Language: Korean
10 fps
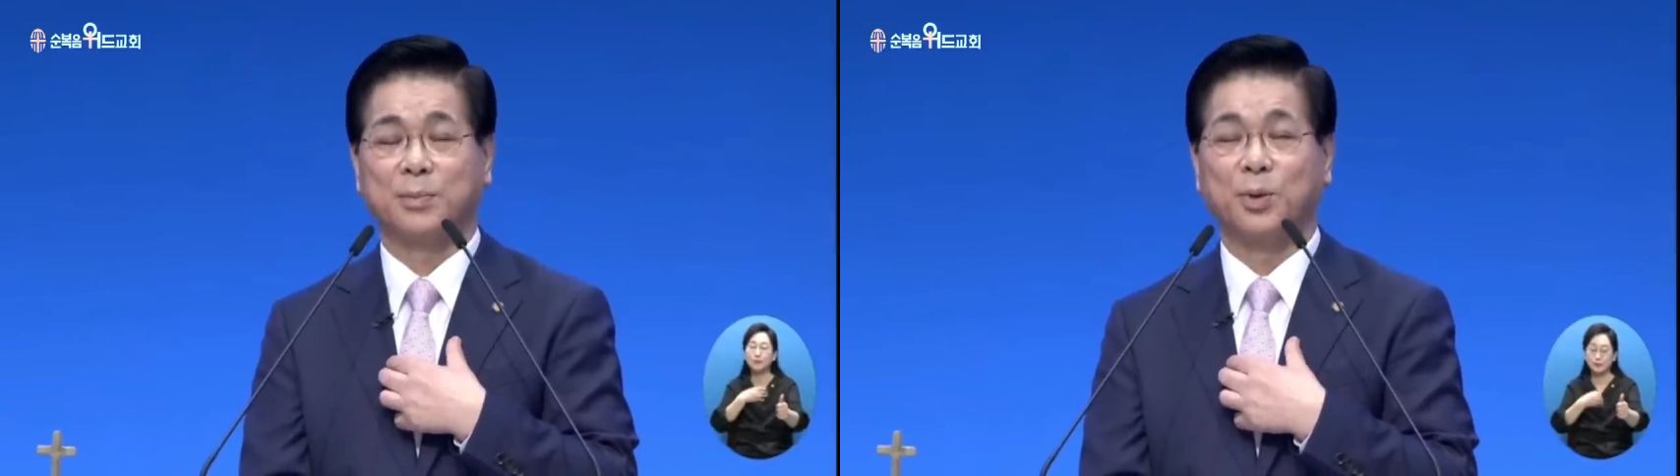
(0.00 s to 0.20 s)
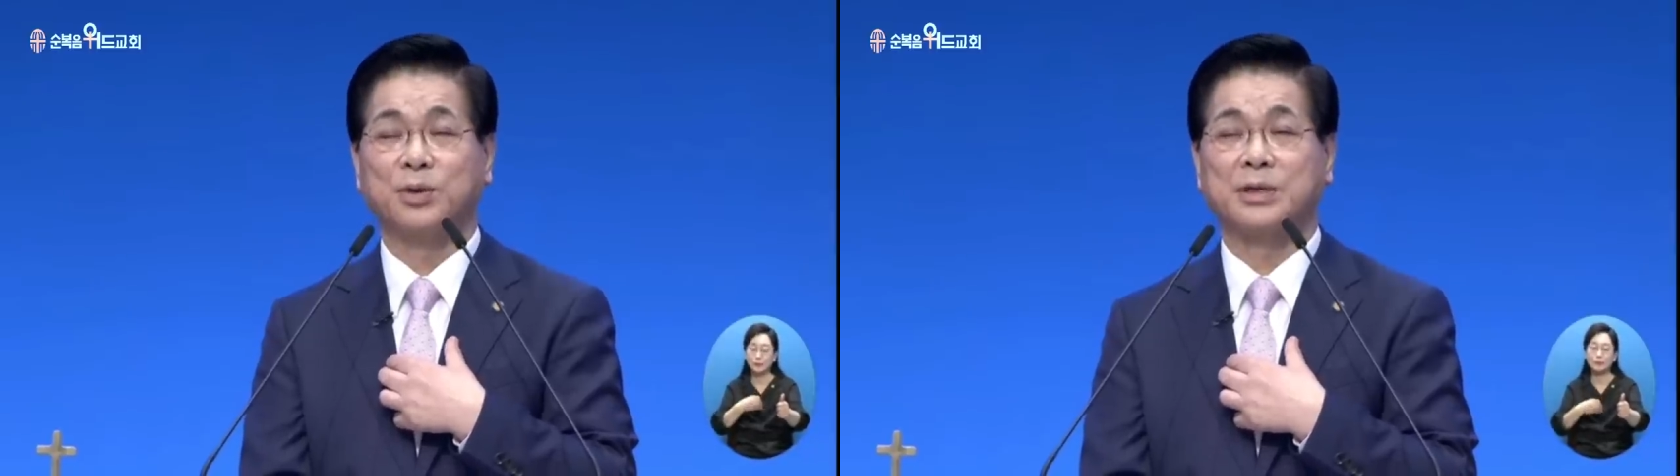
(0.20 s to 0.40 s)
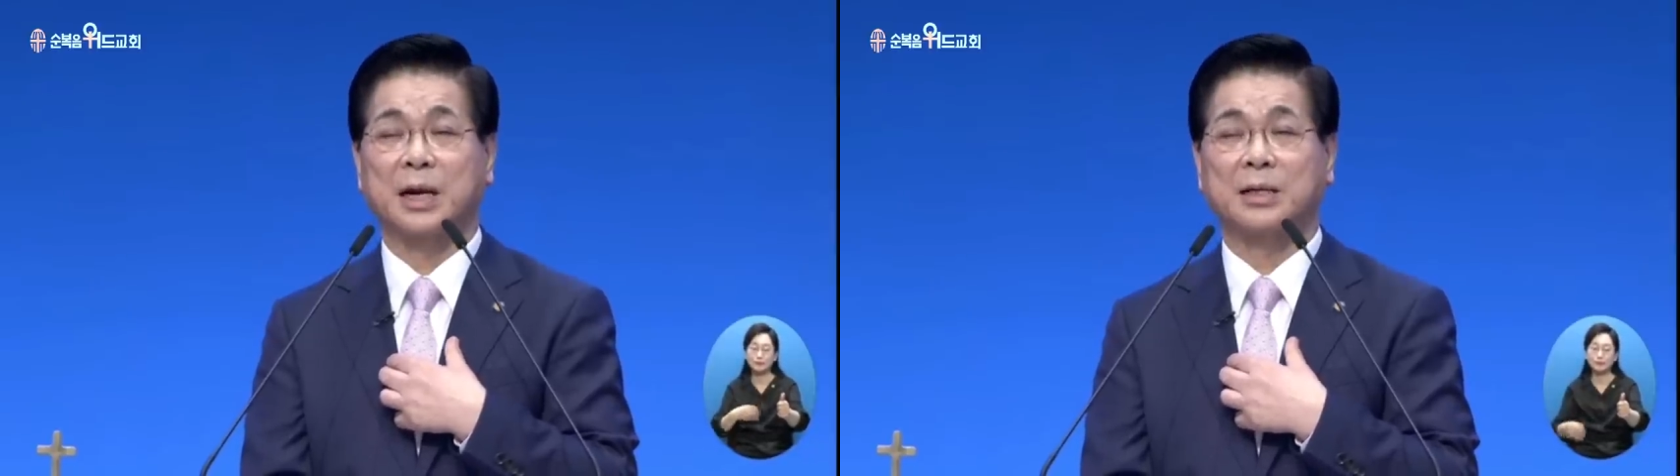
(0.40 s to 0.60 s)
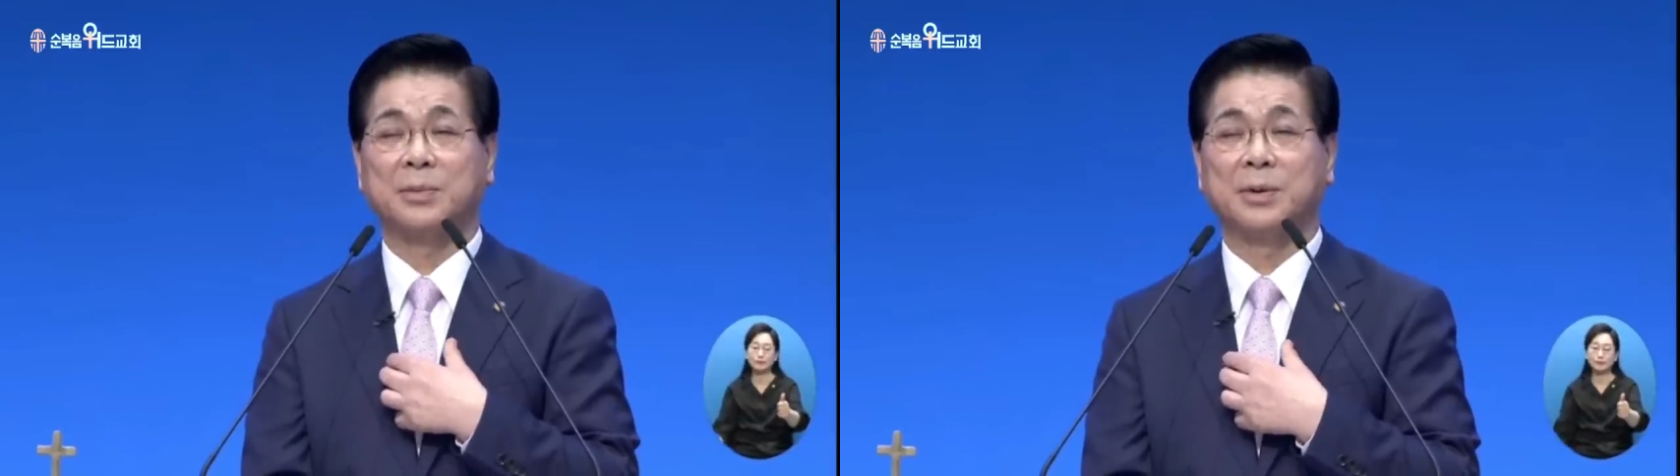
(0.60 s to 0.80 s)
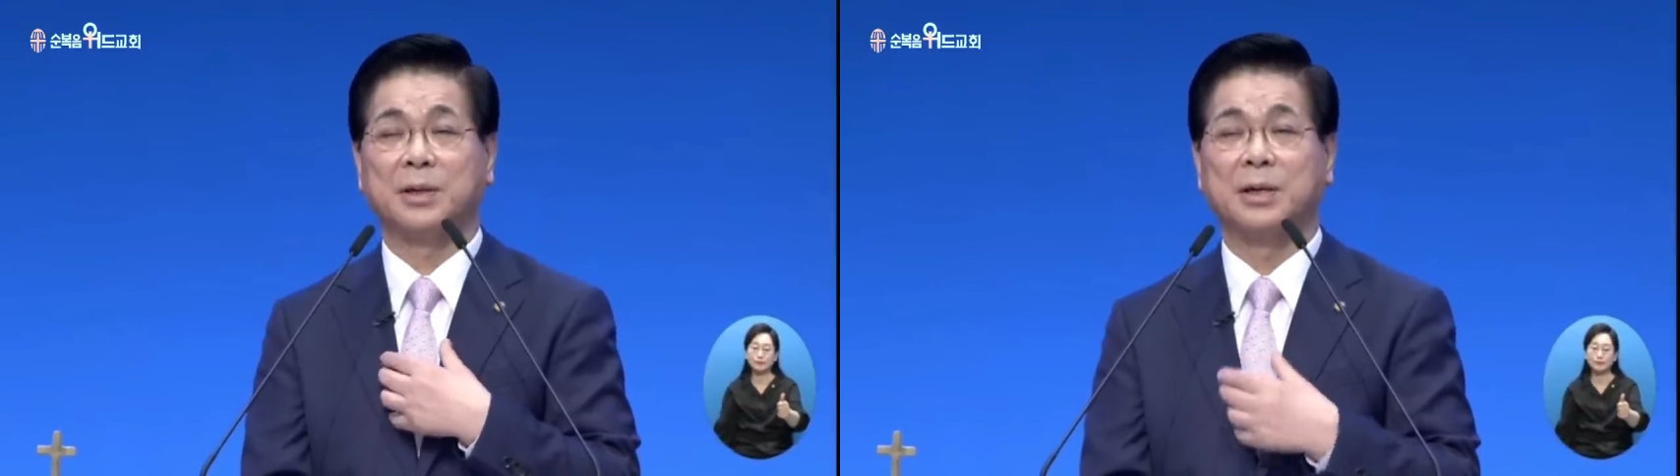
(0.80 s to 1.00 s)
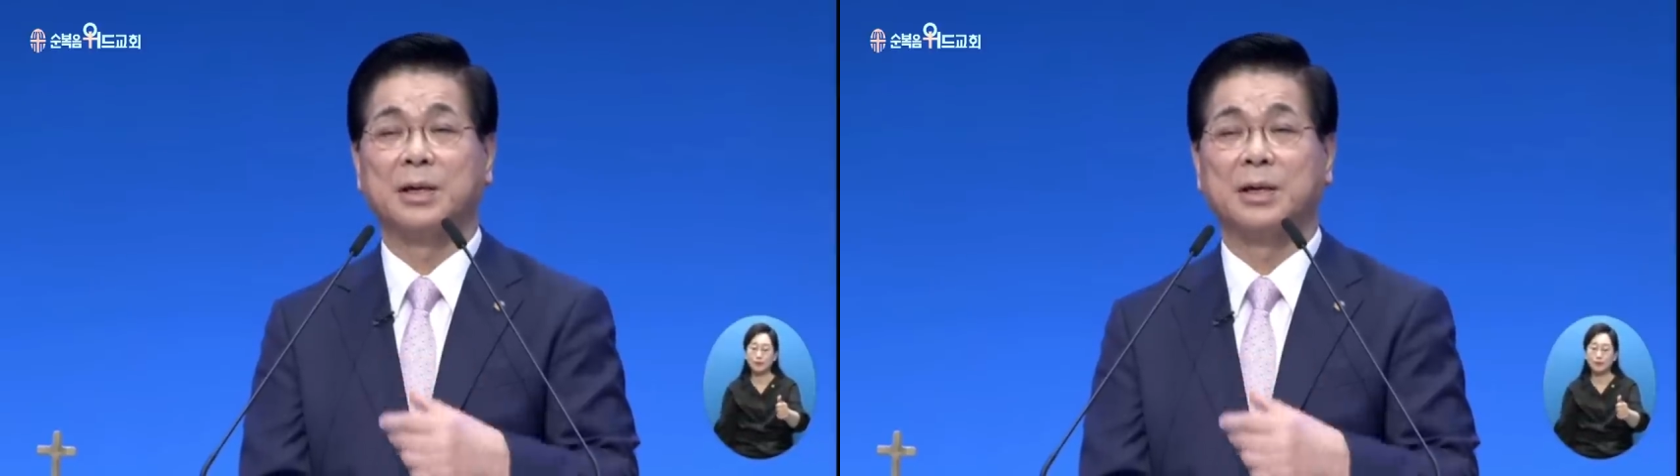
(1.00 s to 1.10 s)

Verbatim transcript: 보동산 같으면